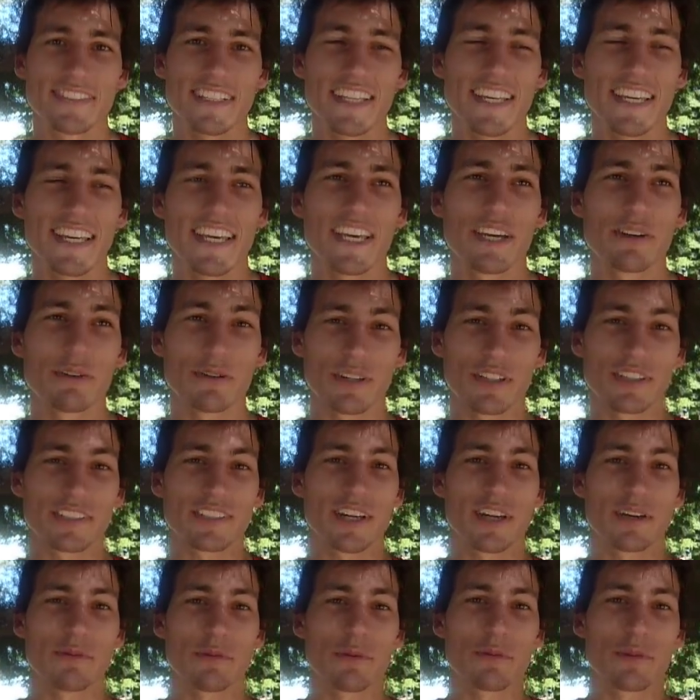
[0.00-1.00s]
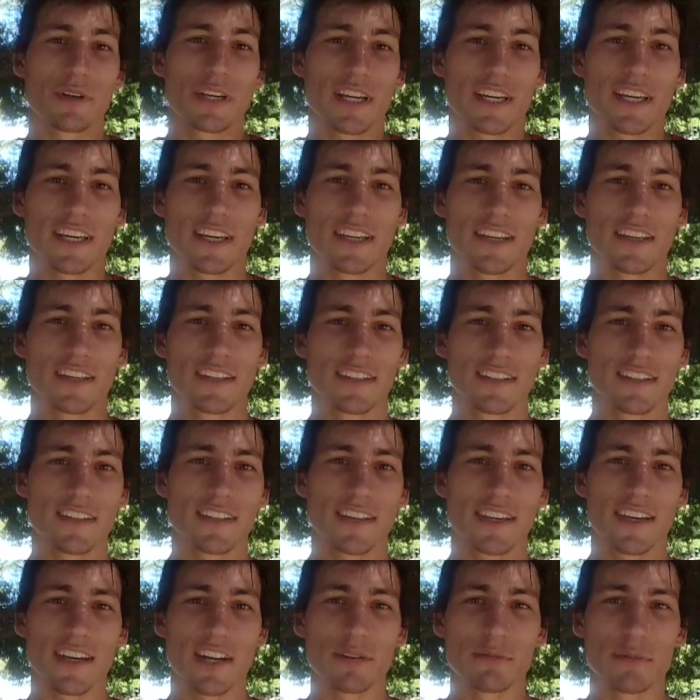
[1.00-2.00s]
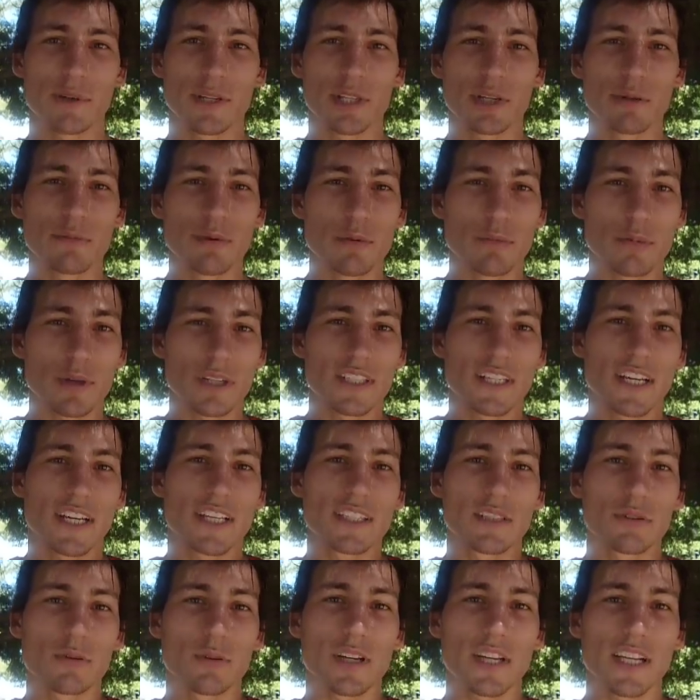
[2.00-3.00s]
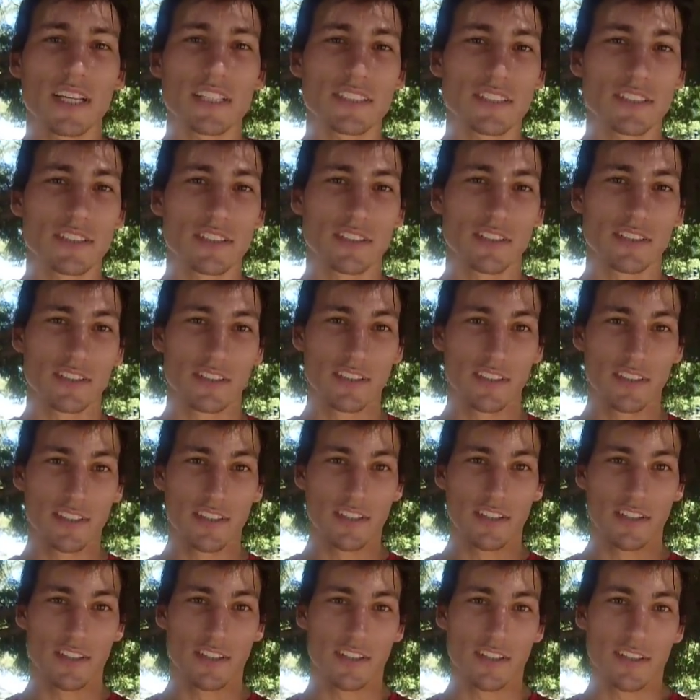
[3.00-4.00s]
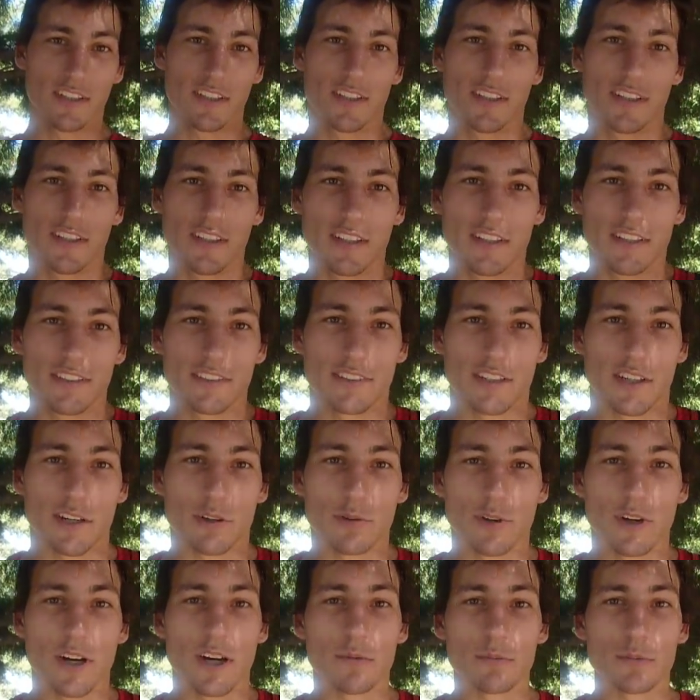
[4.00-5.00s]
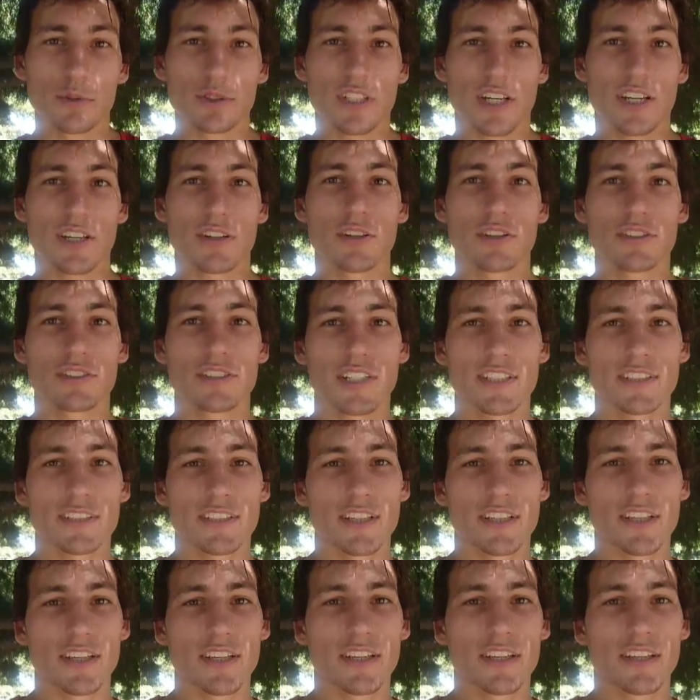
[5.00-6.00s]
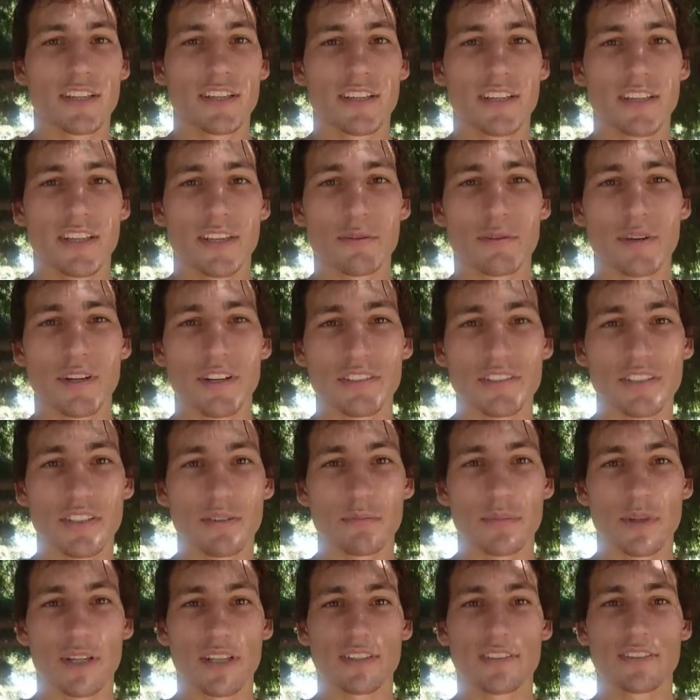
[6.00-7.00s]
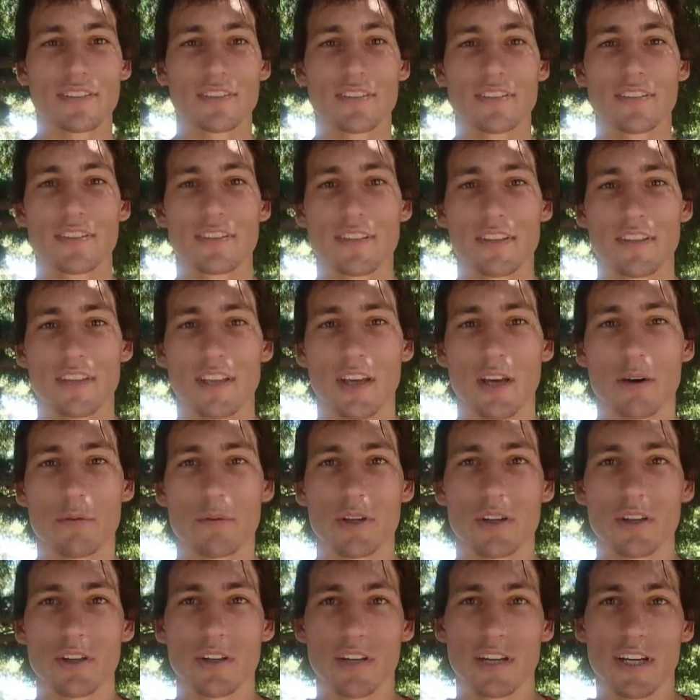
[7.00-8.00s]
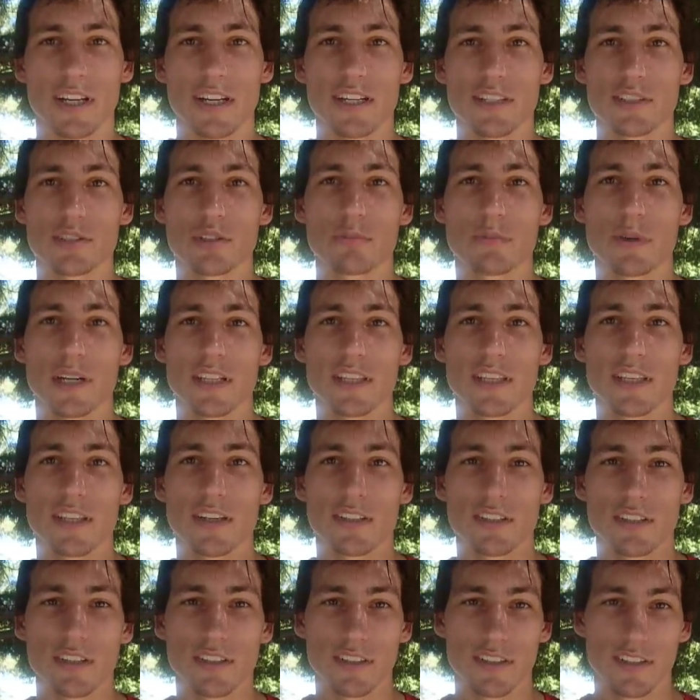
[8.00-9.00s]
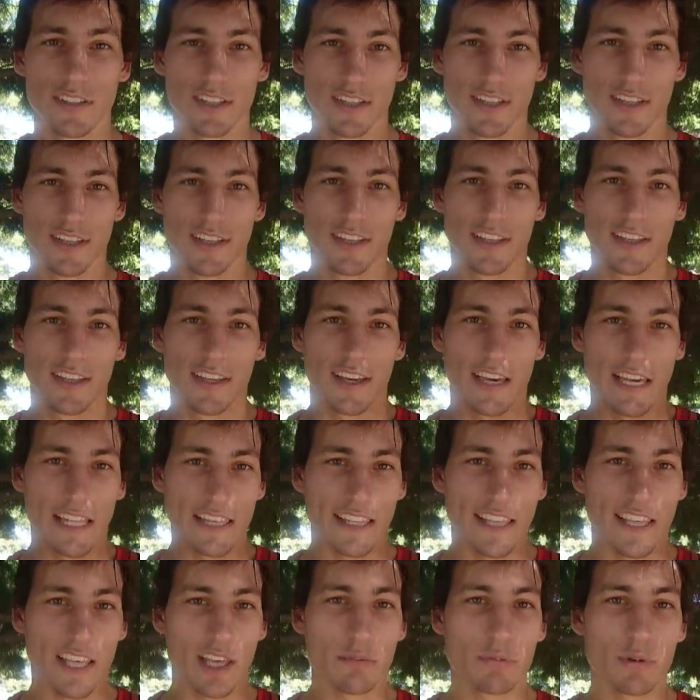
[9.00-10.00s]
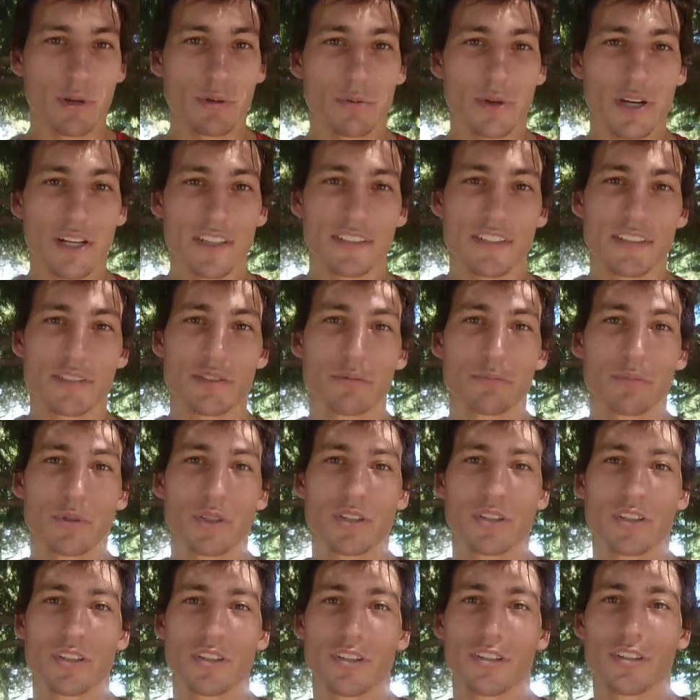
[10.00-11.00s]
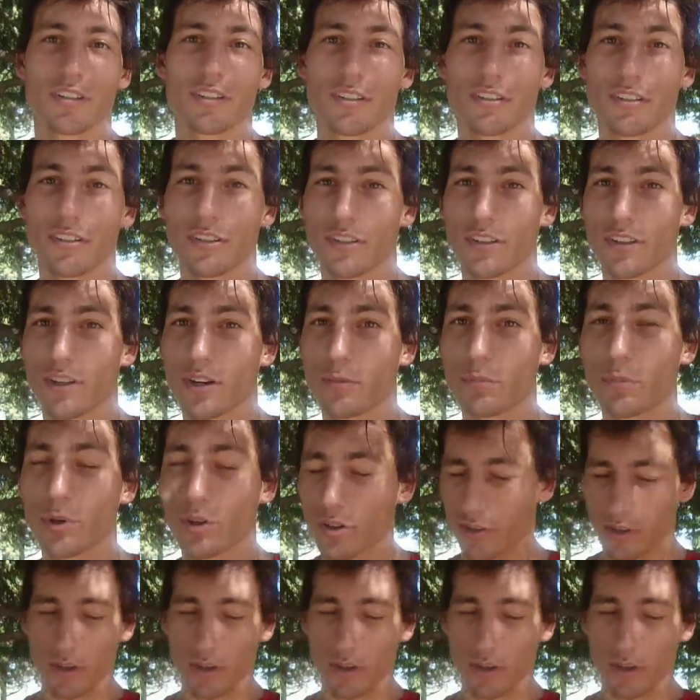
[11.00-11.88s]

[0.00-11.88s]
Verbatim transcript: Eh, bueno, sabemos bien que, era un partido muy importante, un clásico, se jugaban muchas cosas y, y bueno, siempre es es bueno ganar esos partidos, ¿no? El día después por ahí se hizo un poco, un poco